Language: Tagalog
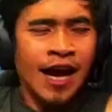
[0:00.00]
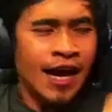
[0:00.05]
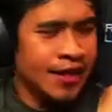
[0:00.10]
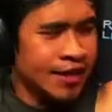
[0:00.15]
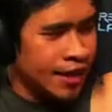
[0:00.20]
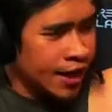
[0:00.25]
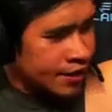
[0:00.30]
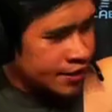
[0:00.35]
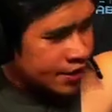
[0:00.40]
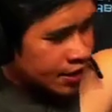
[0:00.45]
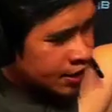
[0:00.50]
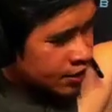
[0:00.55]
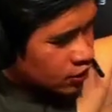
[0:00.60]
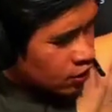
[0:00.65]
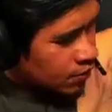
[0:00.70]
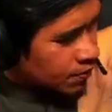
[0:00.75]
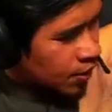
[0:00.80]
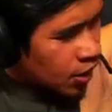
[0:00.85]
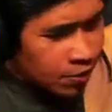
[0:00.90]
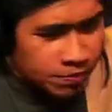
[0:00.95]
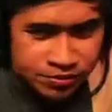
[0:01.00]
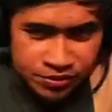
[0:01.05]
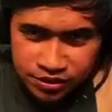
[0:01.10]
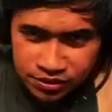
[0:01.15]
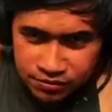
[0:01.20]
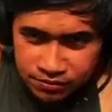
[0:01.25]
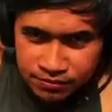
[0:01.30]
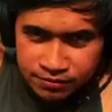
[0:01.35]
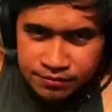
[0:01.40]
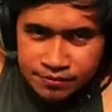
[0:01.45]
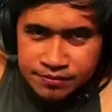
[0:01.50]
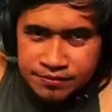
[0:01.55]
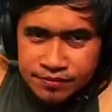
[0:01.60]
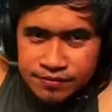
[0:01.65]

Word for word: natin ang TikTok mobs.